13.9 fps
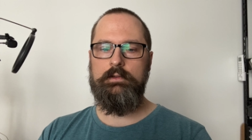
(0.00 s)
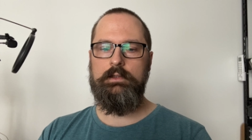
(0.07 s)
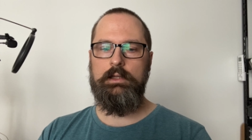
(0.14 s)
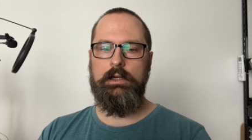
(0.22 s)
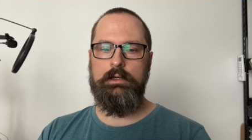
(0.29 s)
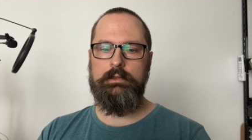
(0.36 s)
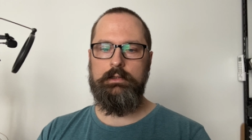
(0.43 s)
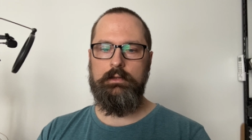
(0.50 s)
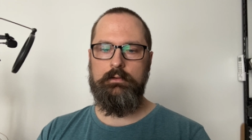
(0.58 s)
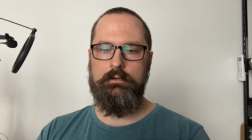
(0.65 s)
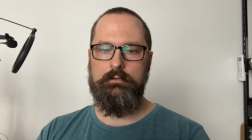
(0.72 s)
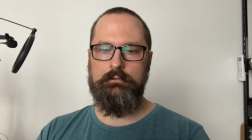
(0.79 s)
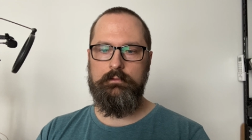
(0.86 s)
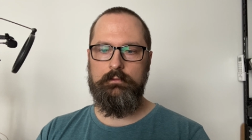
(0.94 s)
Structure
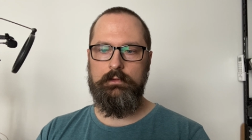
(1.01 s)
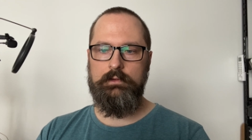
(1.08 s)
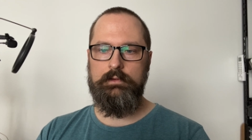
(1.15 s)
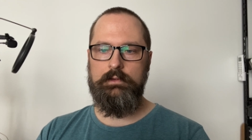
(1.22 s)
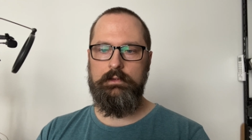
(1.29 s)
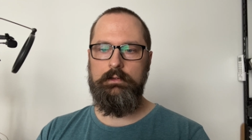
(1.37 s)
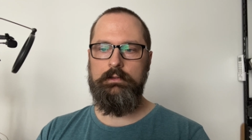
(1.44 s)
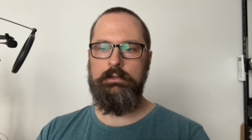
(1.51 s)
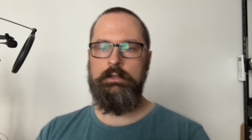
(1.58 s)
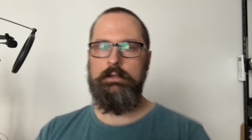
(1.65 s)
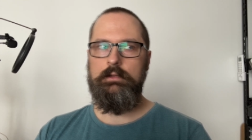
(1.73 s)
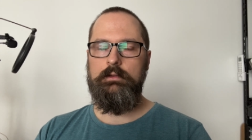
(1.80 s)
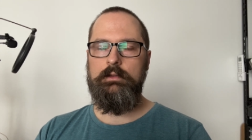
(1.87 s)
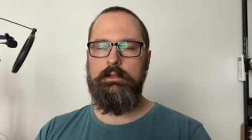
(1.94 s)
konkurencji.
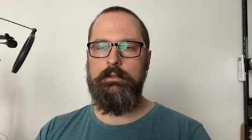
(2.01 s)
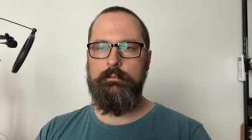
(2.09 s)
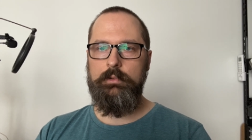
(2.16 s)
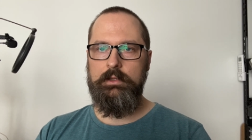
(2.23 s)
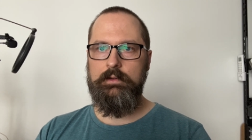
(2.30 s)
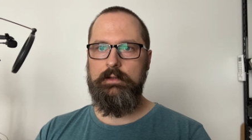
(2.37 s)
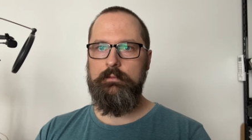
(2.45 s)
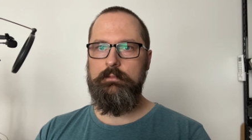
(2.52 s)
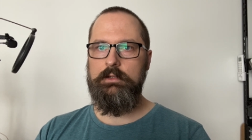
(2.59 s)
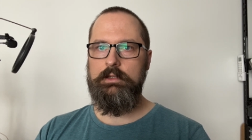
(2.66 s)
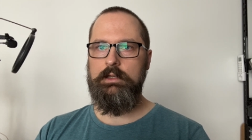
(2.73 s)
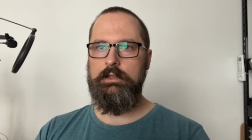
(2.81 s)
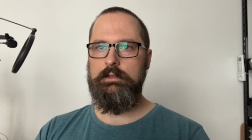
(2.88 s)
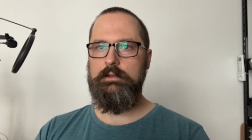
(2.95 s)
Nie będę
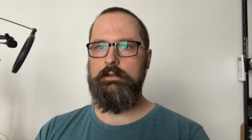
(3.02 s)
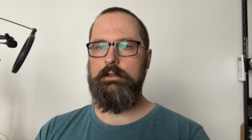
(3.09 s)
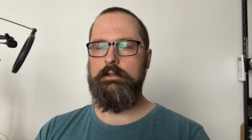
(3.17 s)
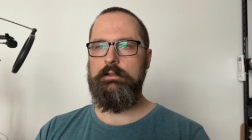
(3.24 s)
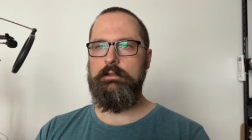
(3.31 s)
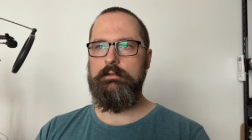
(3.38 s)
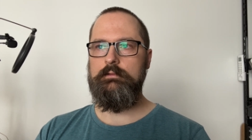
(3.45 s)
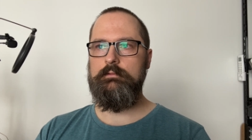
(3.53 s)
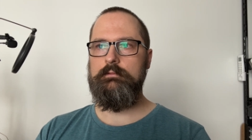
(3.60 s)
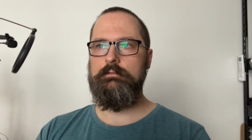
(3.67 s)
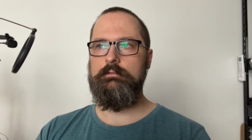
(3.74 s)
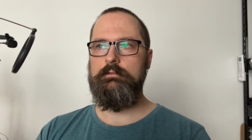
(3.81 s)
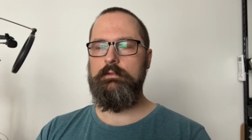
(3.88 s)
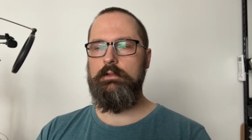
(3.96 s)
mieszać tego
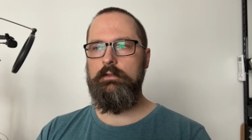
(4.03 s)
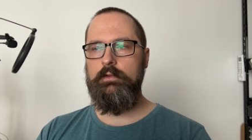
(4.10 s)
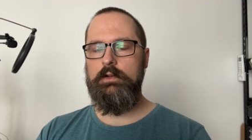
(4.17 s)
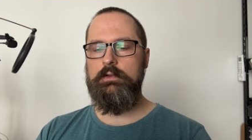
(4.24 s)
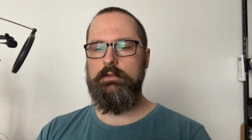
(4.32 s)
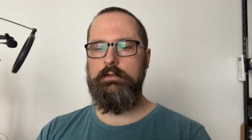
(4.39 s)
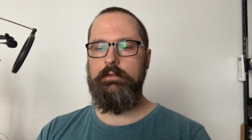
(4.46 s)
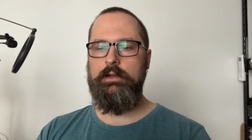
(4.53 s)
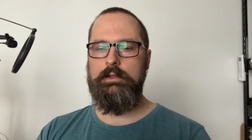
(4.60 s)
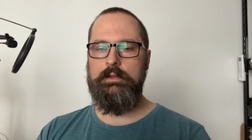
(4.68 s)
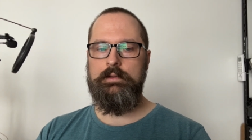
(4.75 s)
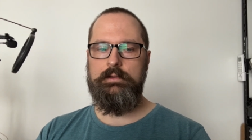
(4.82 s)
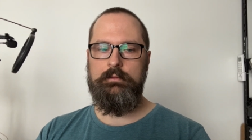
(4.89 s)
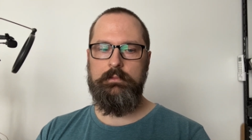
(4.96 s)
nowego
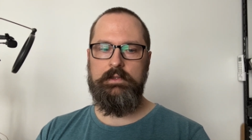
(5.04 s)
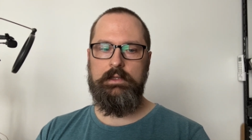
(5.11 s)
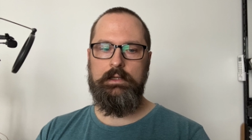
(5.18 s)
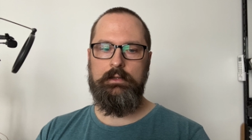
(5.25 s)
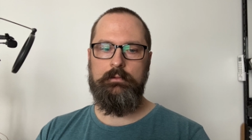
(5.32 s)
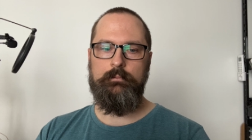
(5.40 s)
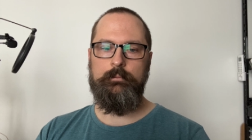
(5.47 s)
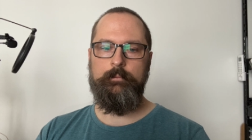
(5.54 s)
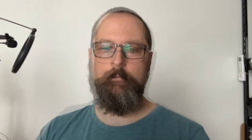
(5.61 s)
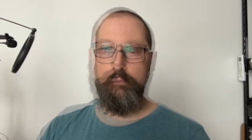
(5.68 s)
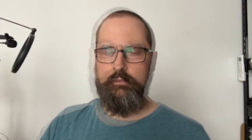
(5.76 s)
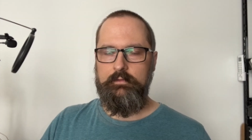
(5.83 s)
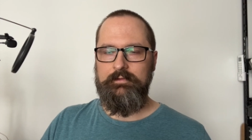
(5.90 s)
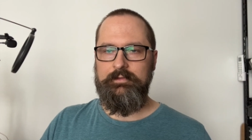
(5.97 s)
świata z tym starym.
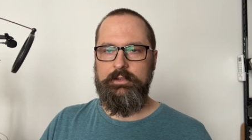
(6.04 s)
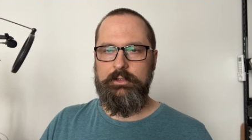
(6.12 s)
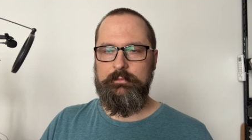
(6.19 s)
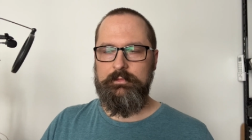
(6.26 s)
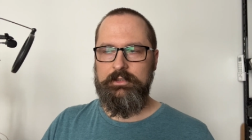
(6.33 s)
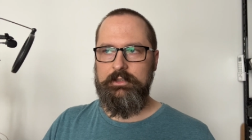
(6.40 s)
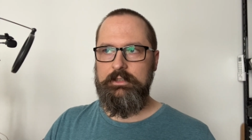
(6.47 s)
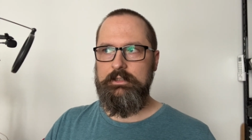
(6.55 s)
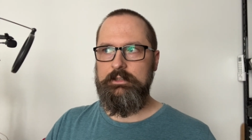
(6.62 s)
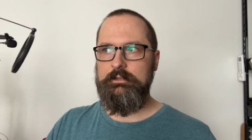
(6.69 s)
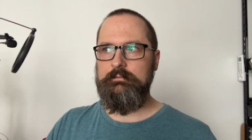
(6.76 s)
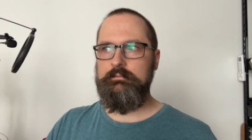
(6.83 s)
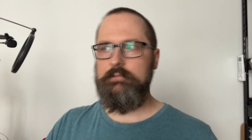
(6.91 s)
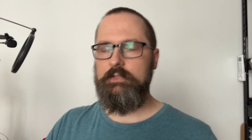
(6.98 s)
Wiem,
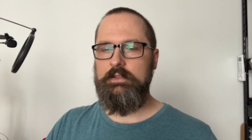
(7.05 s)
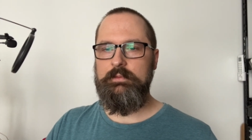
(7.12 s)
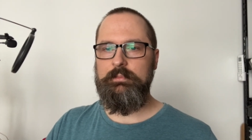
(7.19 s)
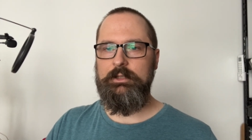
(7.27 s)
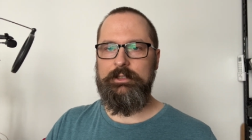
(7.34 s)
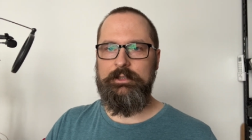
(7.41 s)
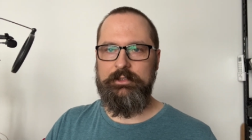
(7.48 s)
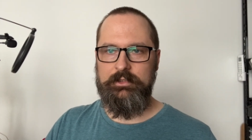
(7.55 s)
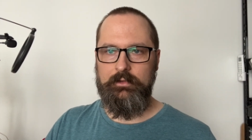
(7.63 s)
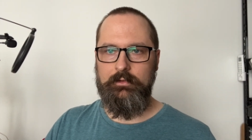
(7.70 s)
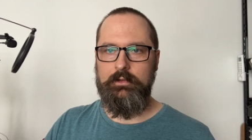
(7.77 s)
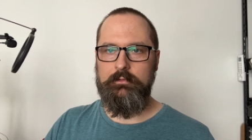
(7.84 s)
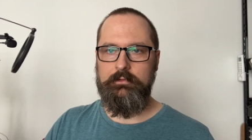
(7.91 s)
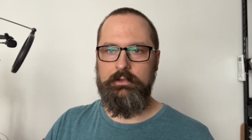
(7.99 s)
że to jest praktycznie
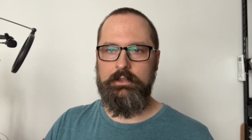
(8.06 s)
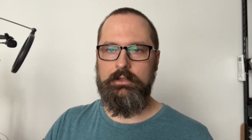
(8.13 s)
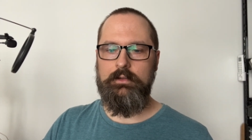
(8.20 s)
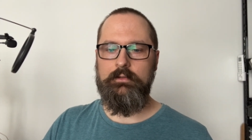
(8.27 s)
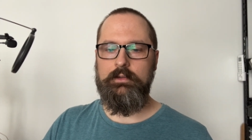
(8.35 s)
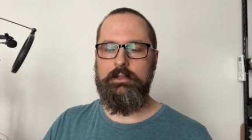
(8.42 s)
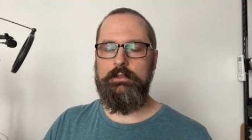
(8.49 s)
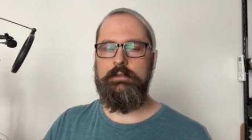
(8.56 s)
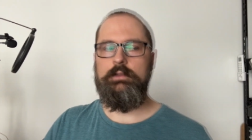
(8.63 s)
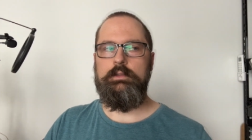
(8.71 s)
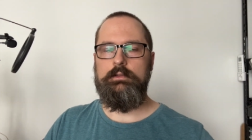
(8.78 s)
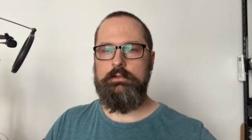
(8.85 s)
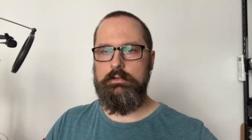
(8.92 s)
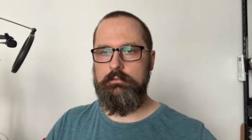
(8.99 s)
nieuniknione,
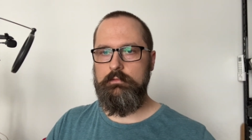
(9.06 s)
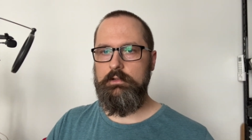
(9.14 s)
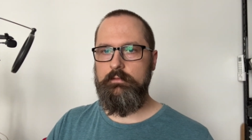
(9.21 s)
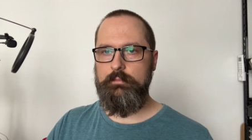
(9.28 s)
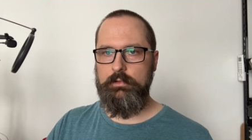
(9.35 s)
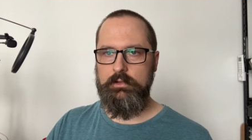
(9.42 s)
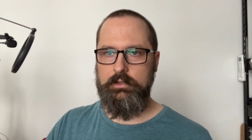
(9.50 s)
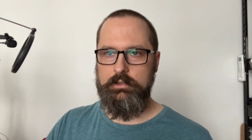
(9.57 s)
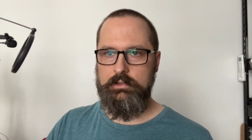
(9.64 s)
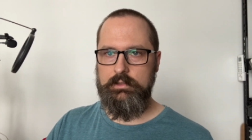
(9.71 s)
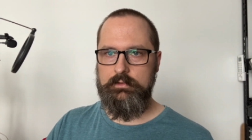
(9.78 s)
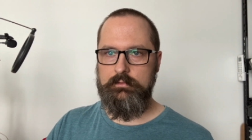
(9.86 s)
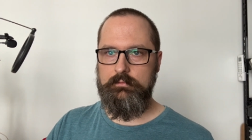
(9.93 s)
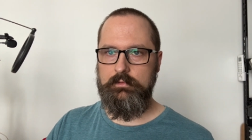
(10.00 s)
szczególnie w
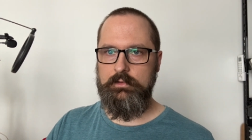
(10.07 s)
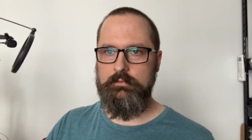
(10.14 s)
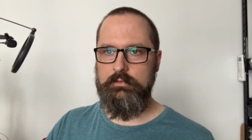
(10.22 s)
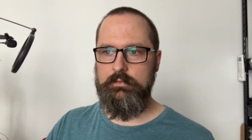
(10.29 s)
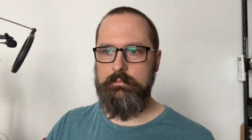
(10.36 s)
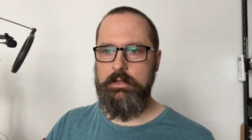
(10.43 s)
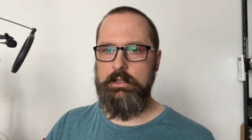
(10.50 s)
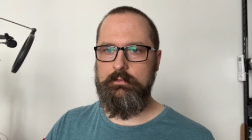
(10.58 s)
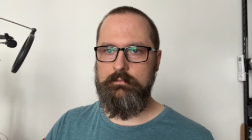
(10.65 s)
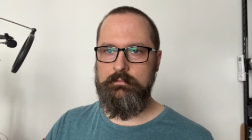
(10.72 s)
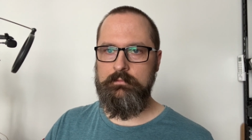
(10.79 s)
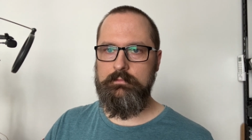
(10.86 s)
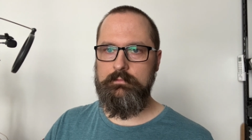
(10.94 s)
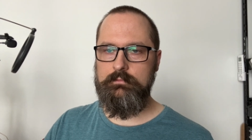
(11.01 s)
projektach, które już mają